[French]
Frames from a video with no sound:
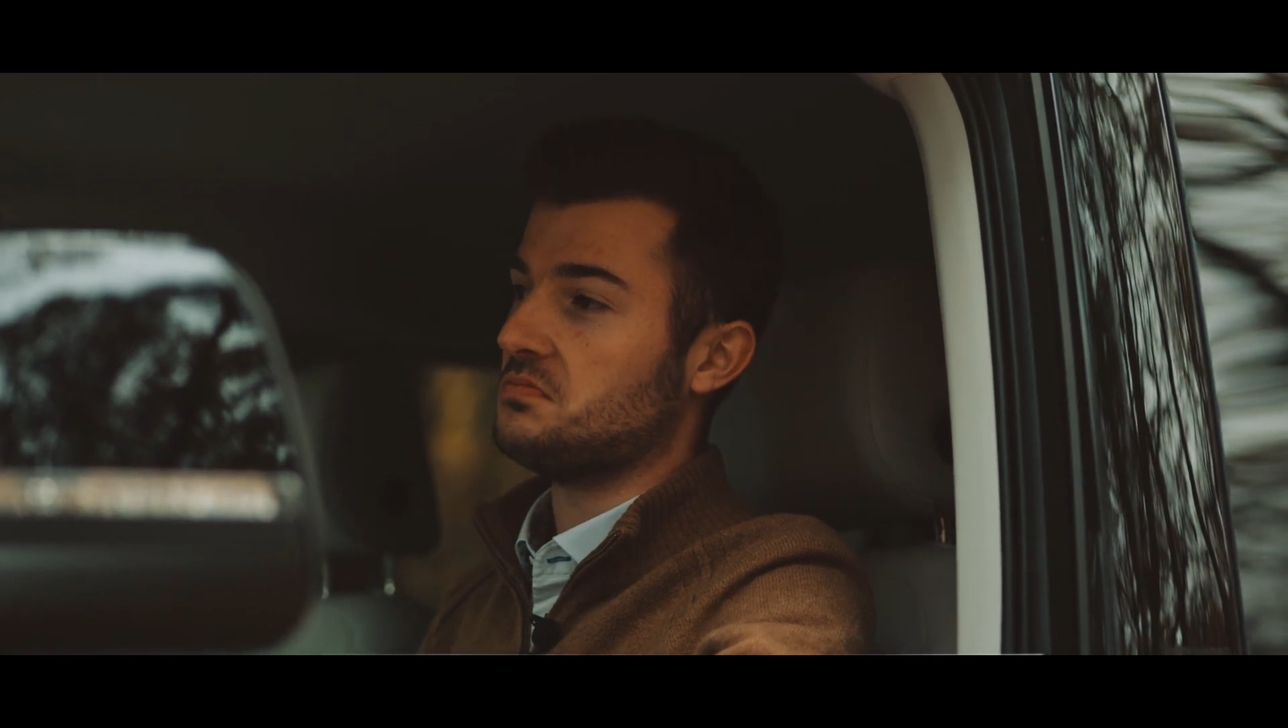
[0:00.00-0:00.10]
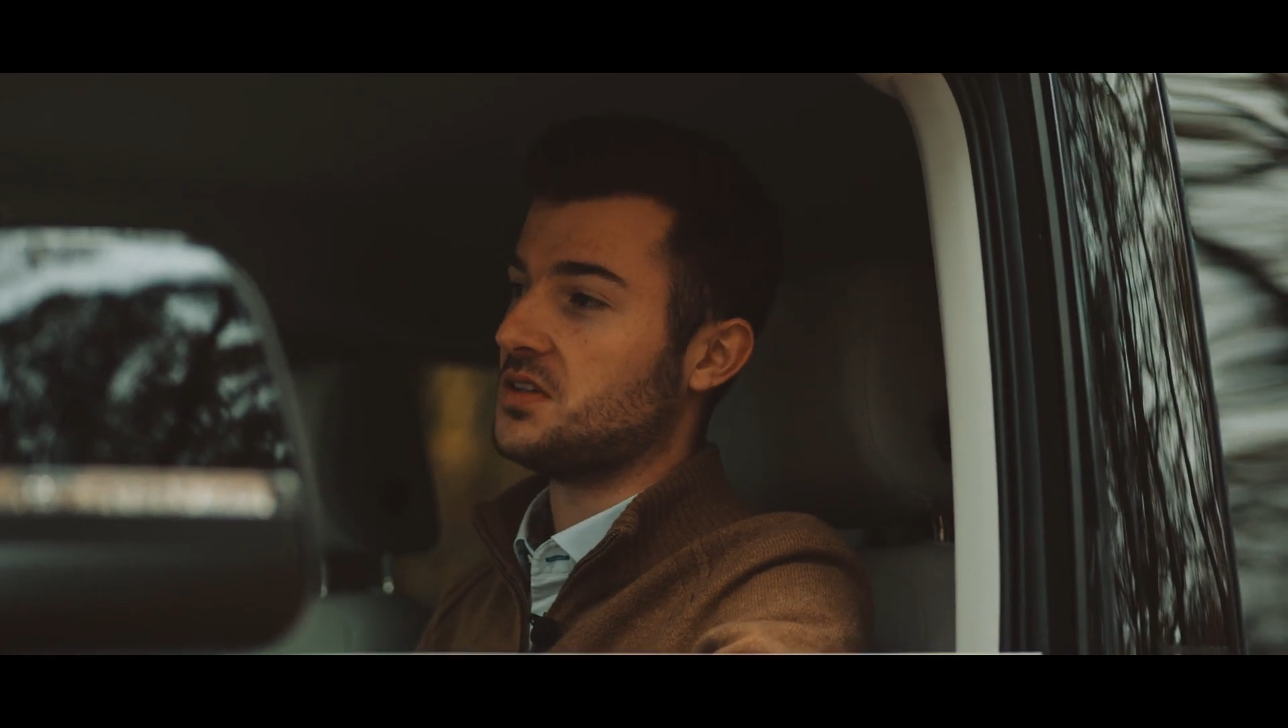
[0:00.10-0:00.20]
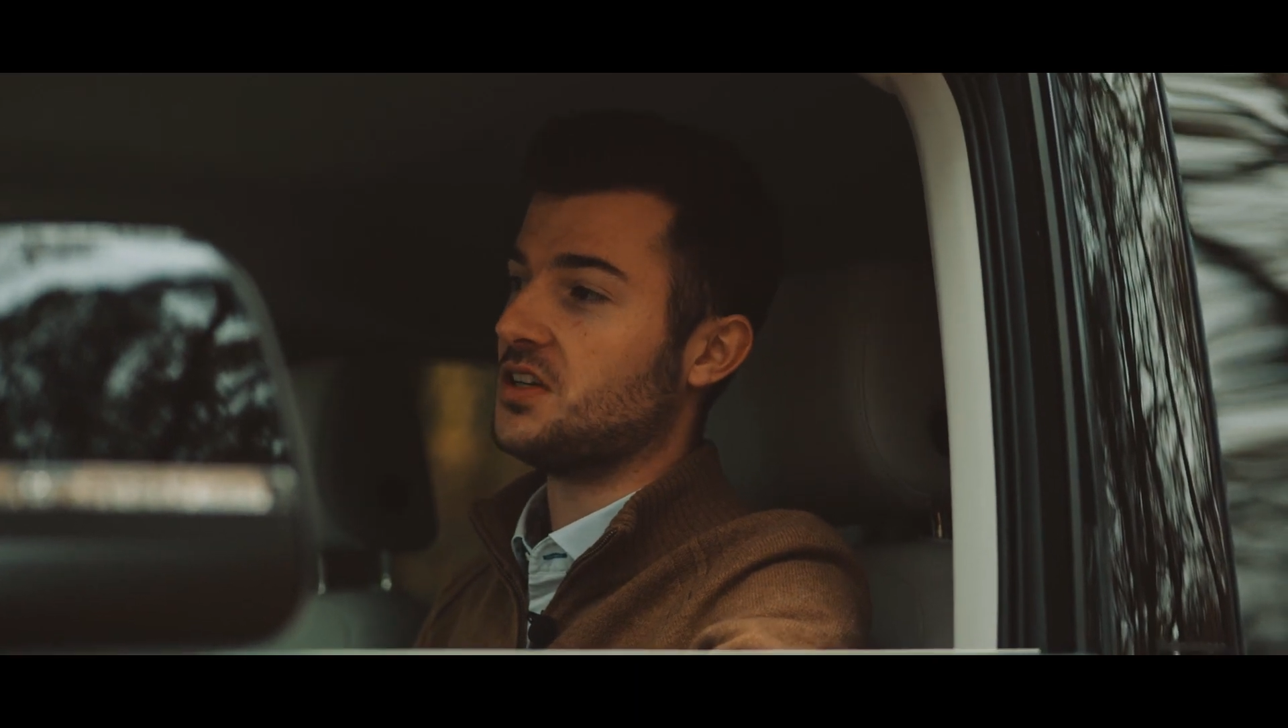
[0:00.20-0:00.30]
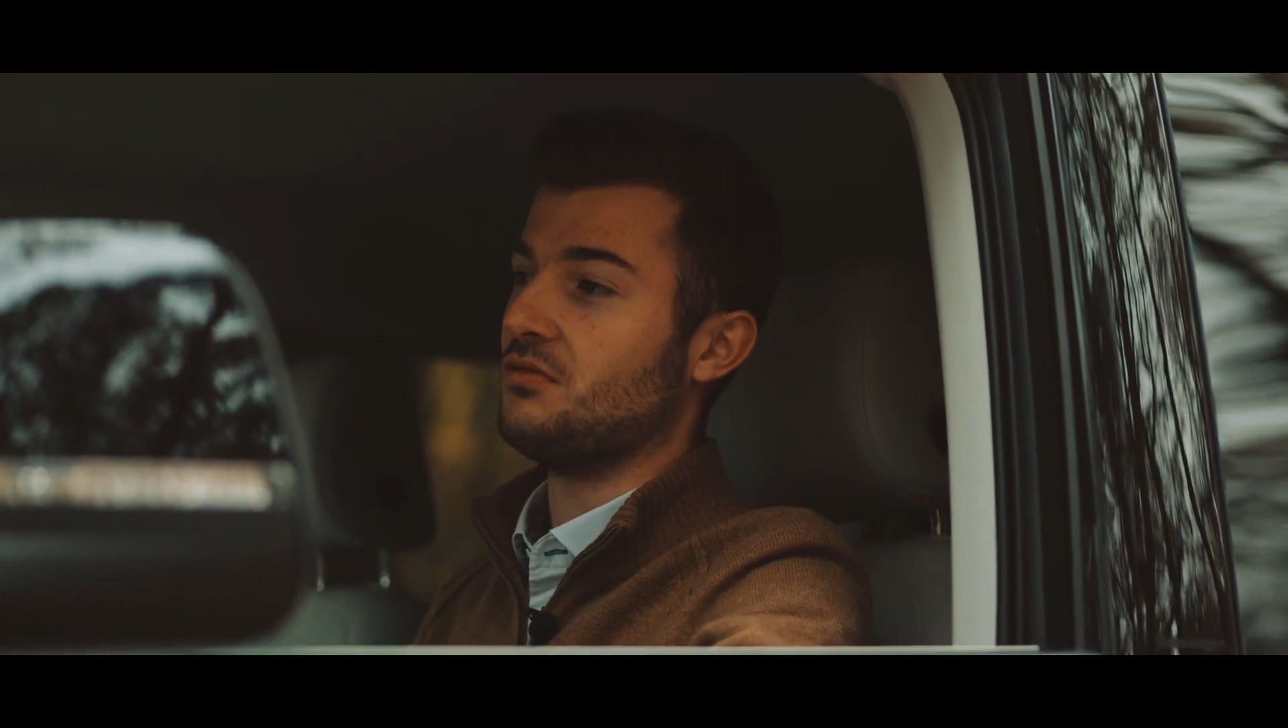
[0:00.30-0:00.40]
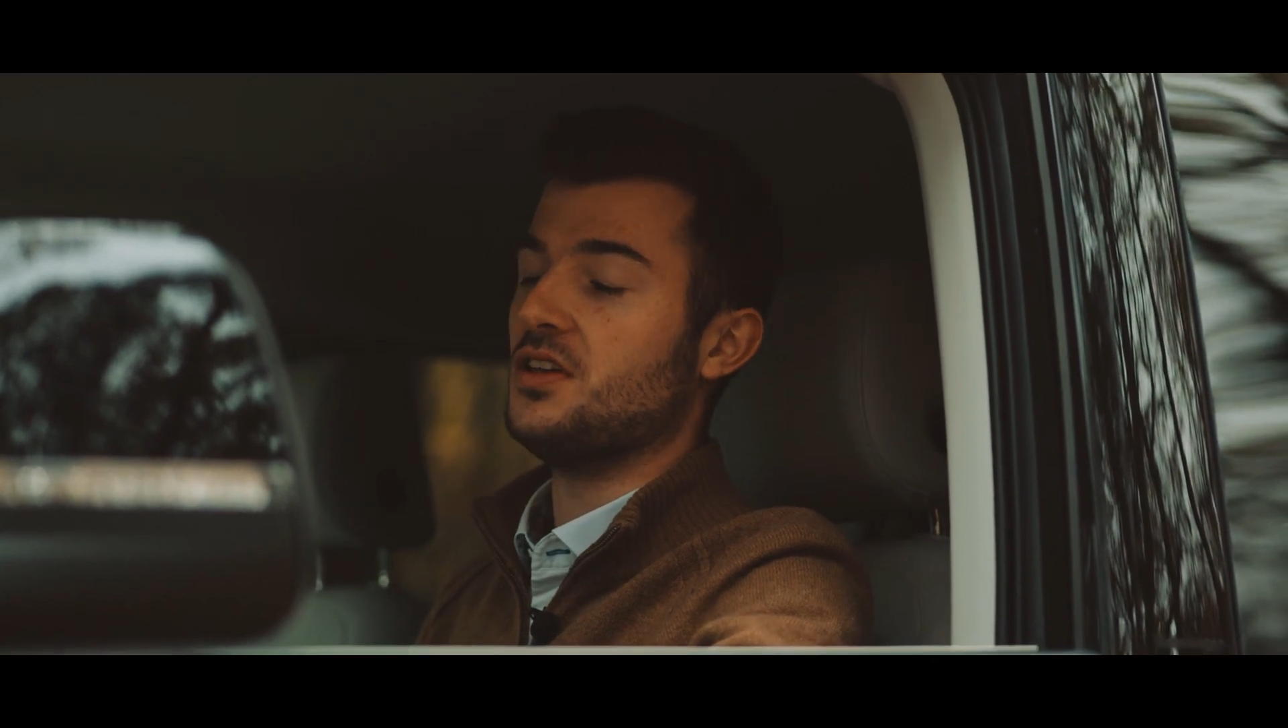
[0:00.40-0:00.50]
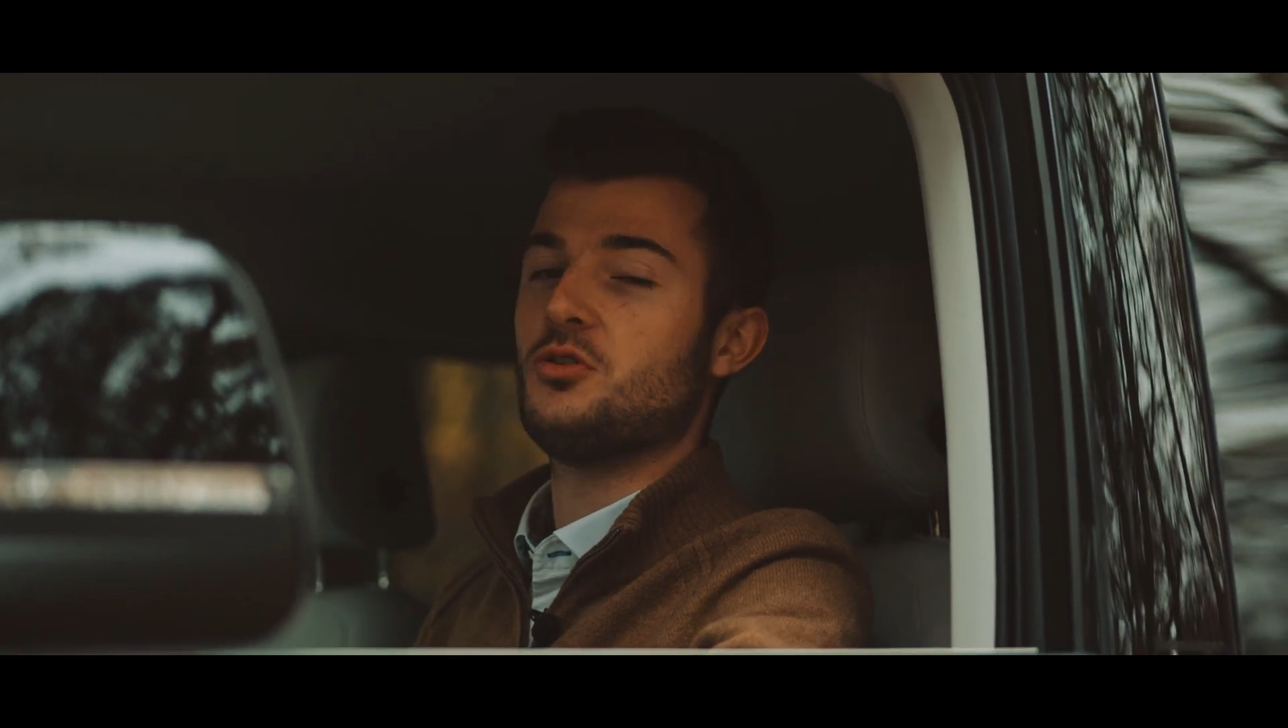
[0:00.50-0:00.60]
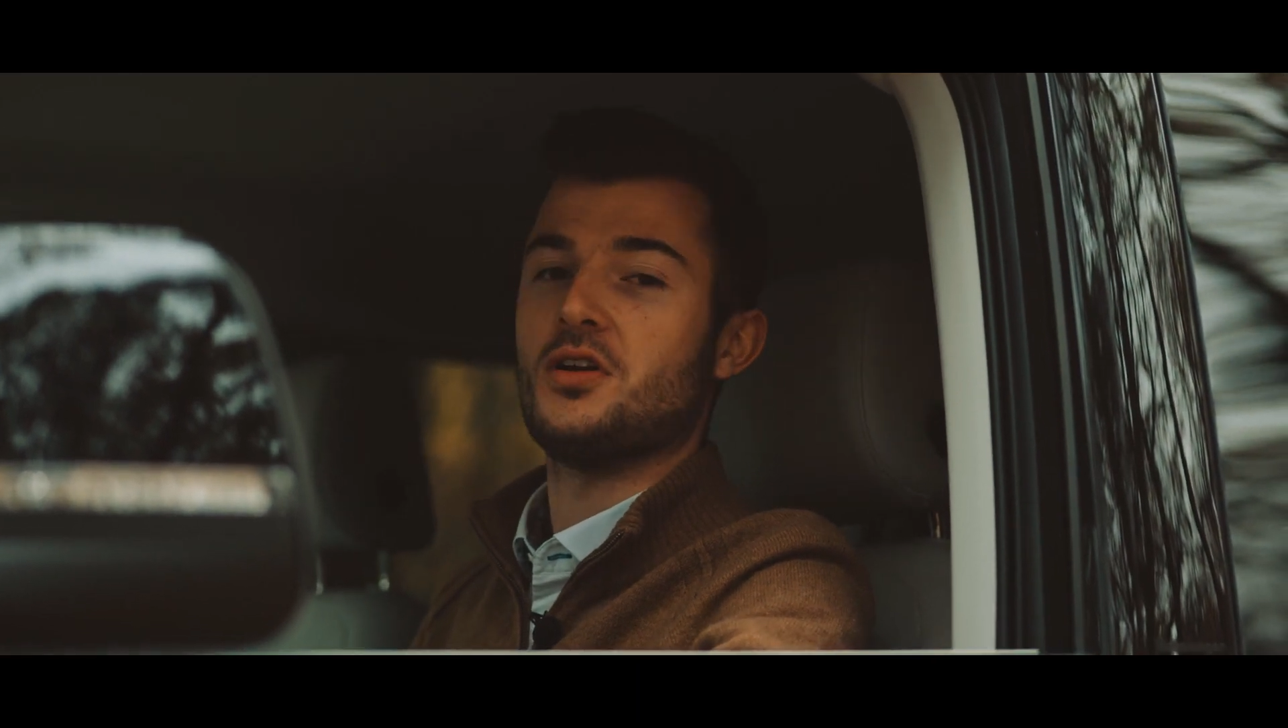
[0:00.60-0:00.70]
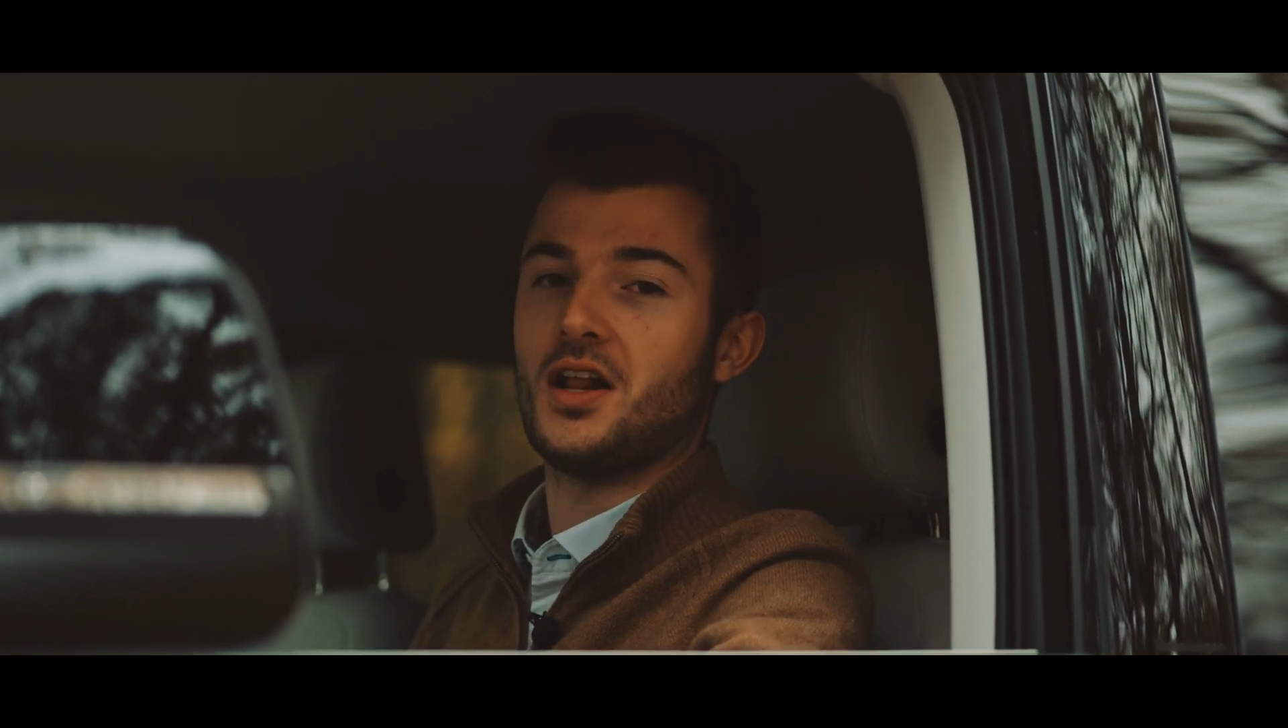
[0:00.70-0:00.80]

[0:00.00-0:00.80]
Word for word: bah, c'est le véhicule